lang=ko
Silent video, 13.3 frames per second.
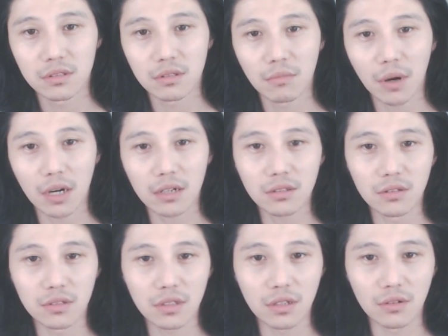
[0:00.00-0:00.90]
빠른
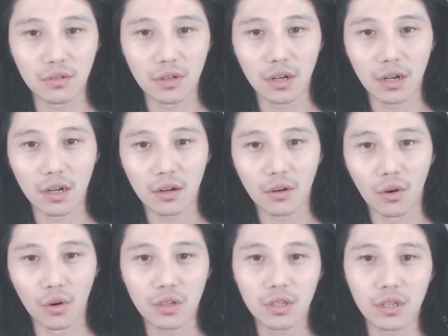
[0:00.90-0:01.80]
연생인 거야.
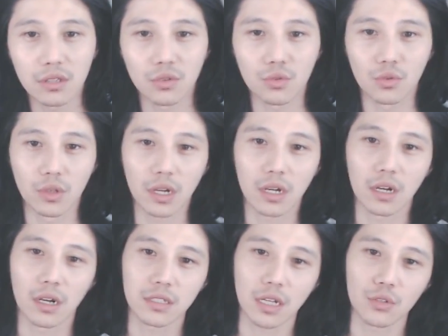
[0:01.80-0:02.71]
거기에서 또
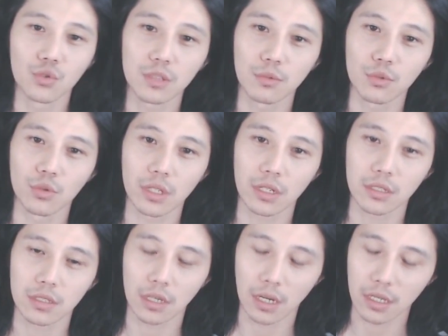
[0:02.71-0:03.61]
내가 자존심이 또
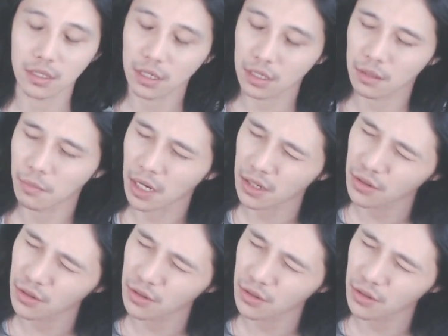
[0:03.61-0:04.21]
상했지. 아, 이 새끼 빠른